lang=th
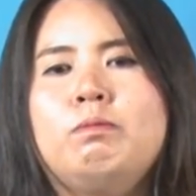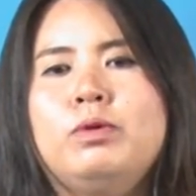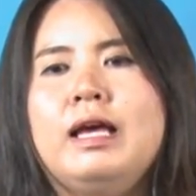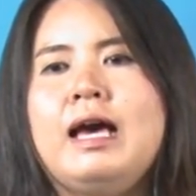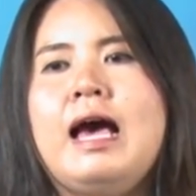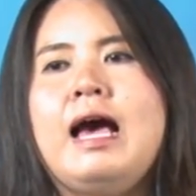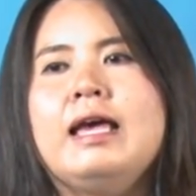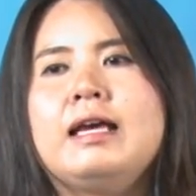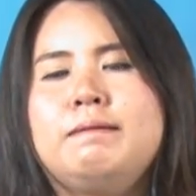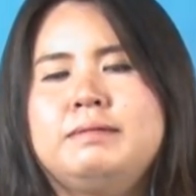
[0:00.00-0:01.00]
มูลค่า
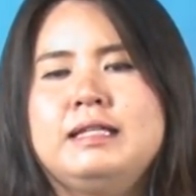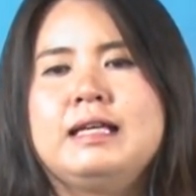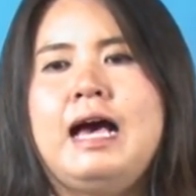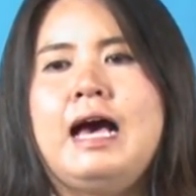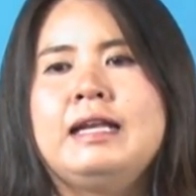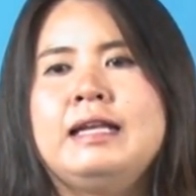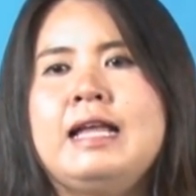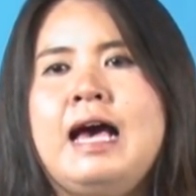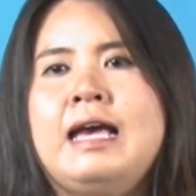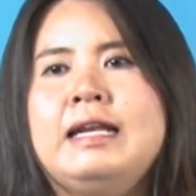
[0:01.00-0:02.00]
ให้กับสินค้านั้น
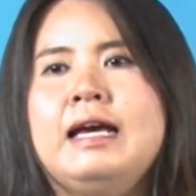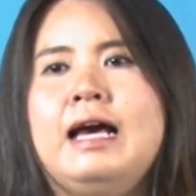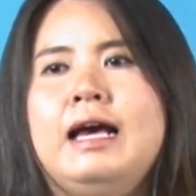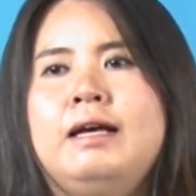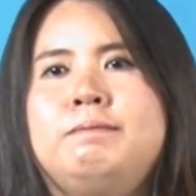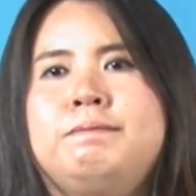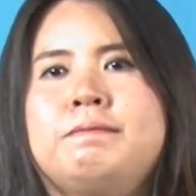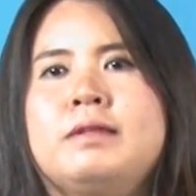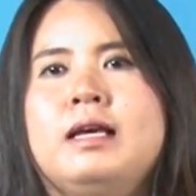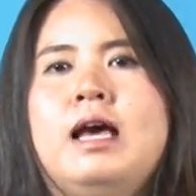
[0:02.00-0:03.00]
ได้นะคะ
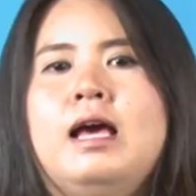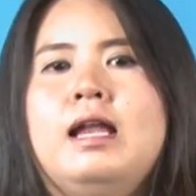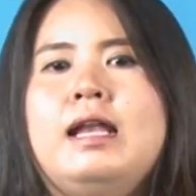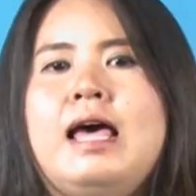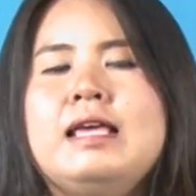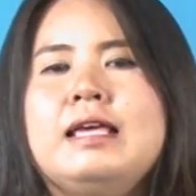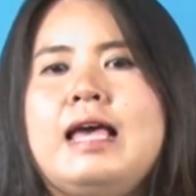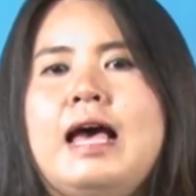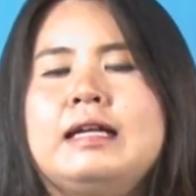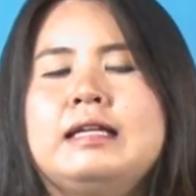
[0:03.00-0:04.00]
และอีก
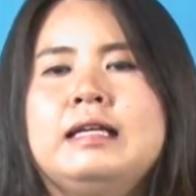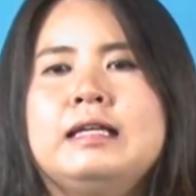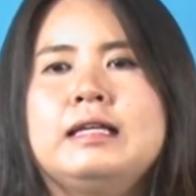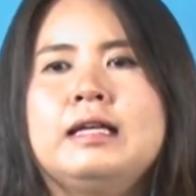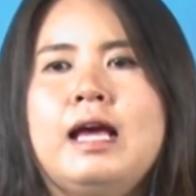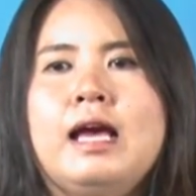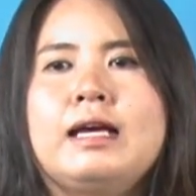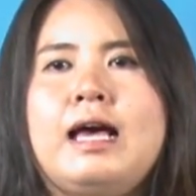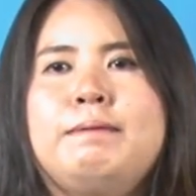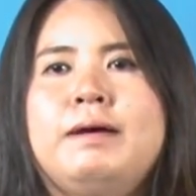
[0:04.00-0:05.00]
อย่างหนึ่ง
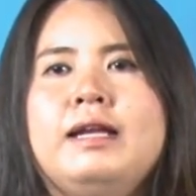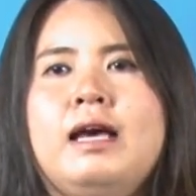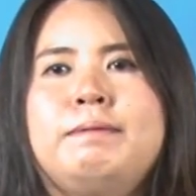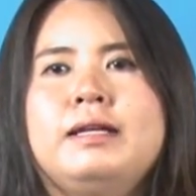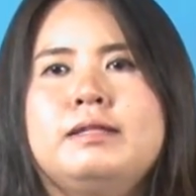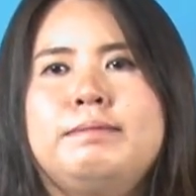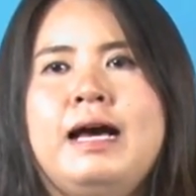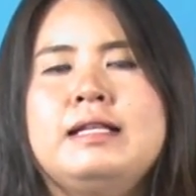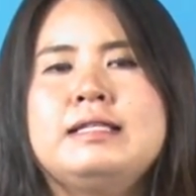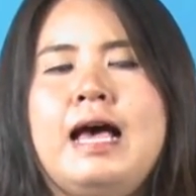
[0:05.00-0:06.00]
การพัฒนาผลิต
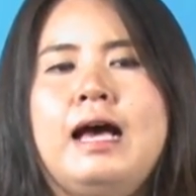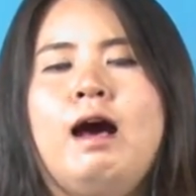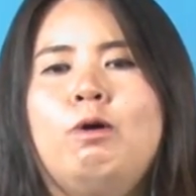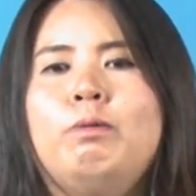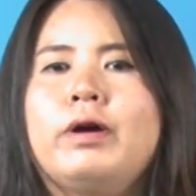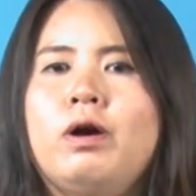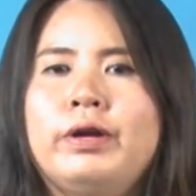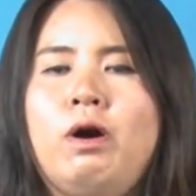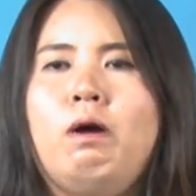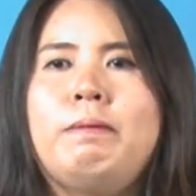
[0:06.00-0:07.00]
ภัณฑ์จากอุปก
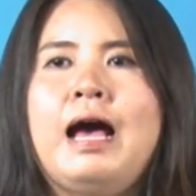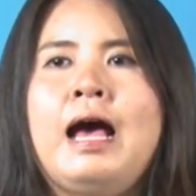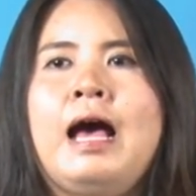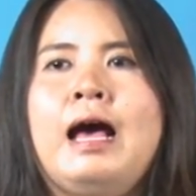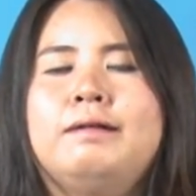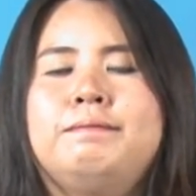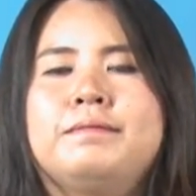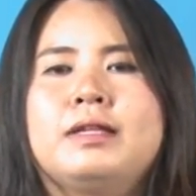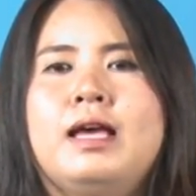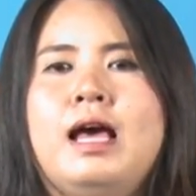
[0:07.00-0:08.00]
รณ์ทอผ้า
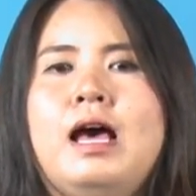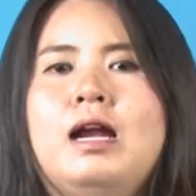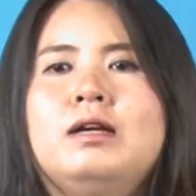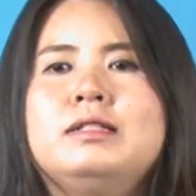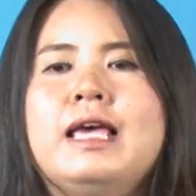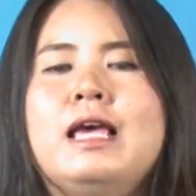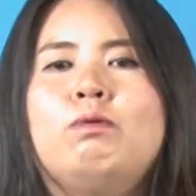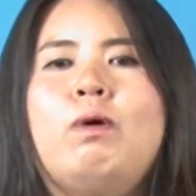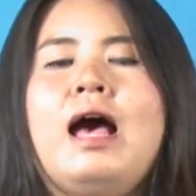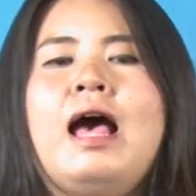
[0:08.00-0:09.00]
เราจะเห็
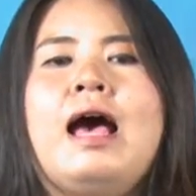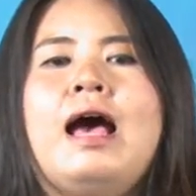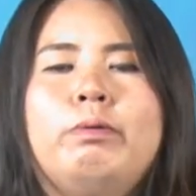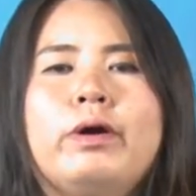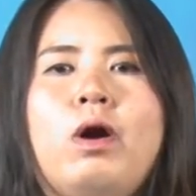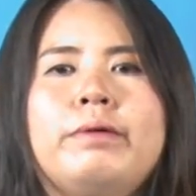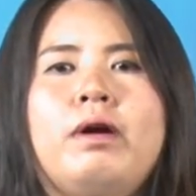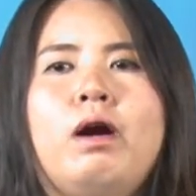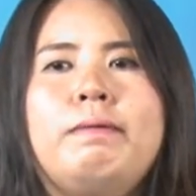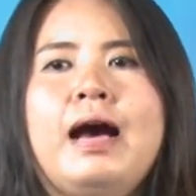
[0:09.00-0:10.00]
นว่าอุปกรณ์
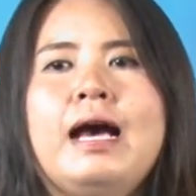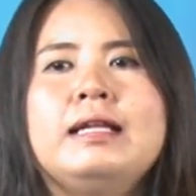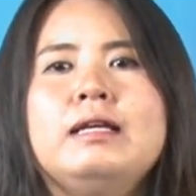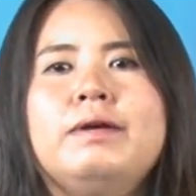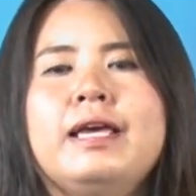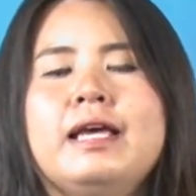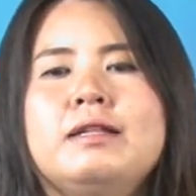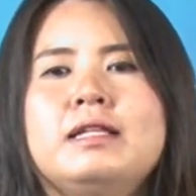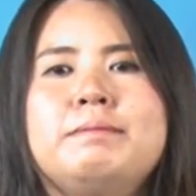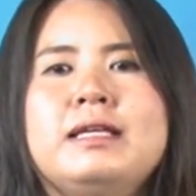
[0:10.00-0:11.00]
ทอผ้าที่เราเห็น
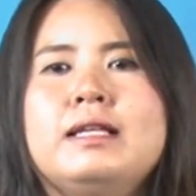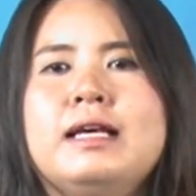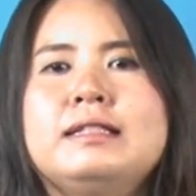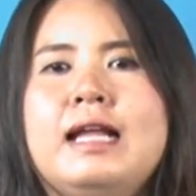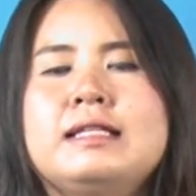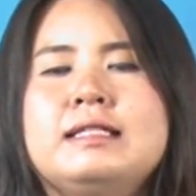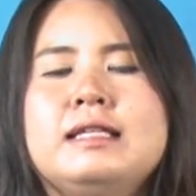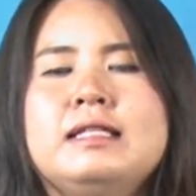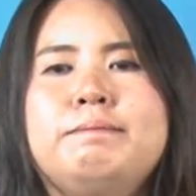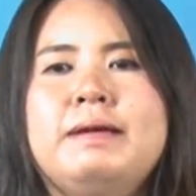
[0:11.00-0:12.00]
จะมีลักษณะ
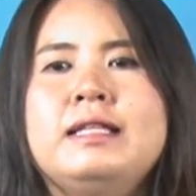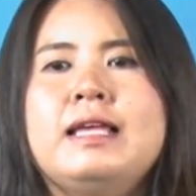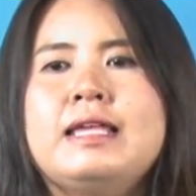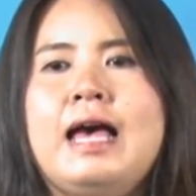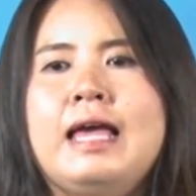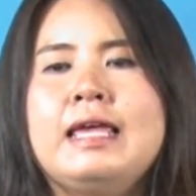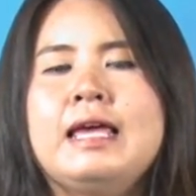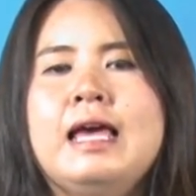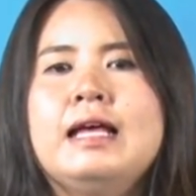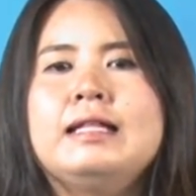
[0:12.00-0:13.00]
ชิ้นที่เป็นใหญ่
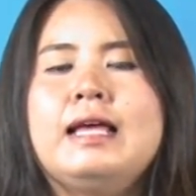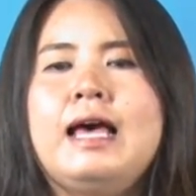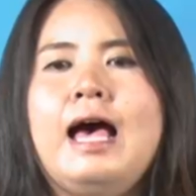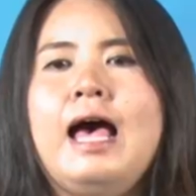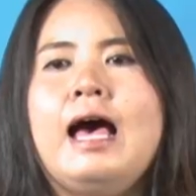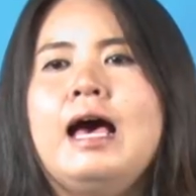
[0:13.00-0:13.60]
ๆ แต่ถ้า